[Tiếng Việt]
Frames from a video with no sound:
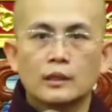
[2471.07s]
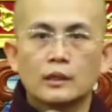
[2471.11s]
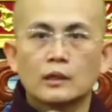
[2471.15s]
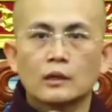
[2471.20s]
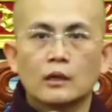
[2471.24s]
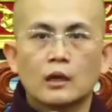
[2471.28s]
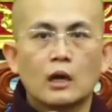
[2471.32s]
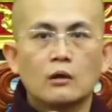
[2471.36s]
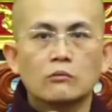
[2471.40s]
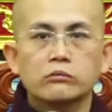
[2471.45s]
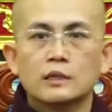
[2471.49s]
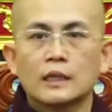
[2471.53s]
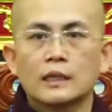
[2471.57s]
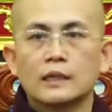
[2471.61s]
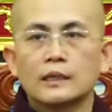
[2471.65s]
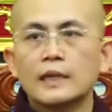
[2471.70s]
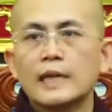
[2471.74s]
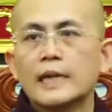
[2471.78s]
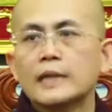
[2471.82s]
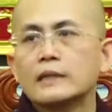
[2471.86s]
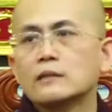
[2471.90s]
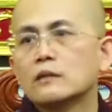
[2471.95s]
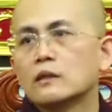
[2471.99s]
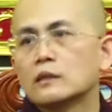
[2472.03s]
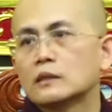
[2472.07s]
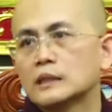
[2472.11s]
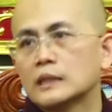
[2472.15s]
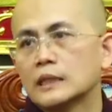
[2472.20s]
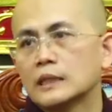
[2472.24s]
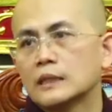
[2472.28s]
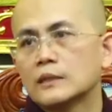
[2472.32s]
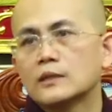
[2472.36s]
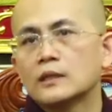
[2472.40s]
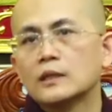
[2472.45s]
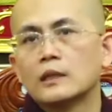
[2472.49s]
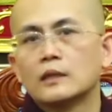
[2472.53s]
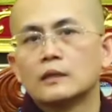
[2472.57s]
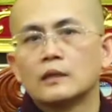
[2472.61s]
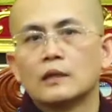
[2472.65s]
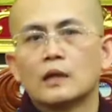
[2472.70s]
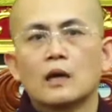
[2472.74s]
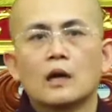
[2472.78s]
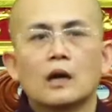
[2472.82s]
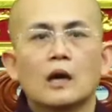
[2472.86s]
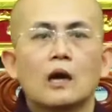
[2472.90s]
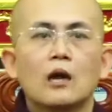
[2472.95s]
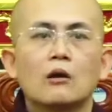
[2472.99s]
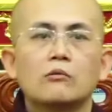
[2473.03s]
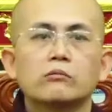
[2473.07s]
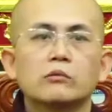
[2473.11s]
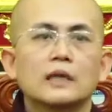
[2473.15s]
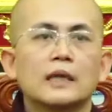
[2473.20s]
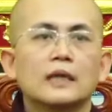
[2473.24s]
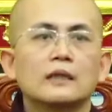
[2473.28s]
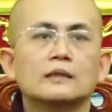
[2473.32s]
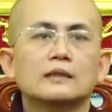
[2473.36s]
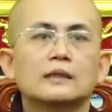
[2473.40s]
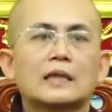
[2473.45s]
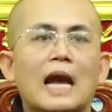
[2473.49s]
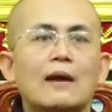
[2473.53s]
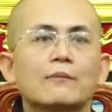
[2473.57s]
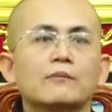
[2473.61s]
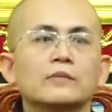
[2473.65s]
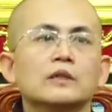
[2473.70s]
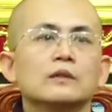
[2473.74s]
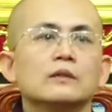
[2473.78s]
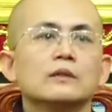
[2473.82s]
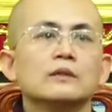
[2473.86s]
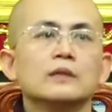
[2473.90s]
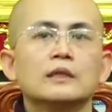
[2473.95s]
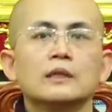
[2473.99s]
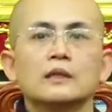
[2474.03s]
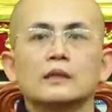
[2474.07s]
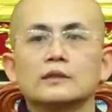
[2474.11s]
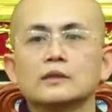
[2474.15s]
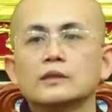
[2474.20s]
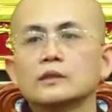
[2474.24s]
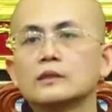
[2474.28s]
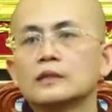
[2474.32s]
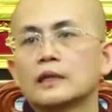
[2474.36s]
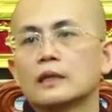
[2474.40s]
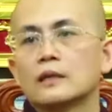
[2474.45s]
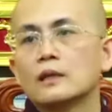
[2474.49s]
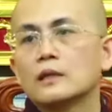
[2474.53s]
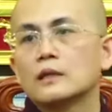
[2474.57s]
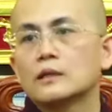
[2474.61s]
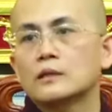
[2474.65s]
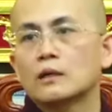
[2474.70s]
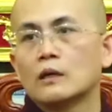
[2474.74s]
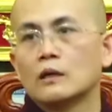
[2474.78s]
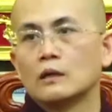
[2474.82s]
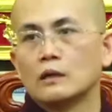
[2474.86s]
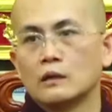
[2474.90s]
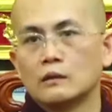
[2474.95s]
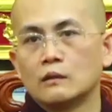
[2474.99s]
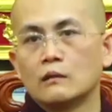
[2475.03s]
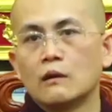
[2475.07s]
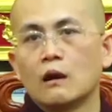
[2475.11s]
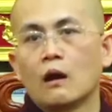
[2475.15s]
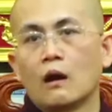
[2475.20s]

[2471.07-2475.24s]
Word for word: không thể lên được nhị thiền không nên tam tứ thiền như thiền hơi thở được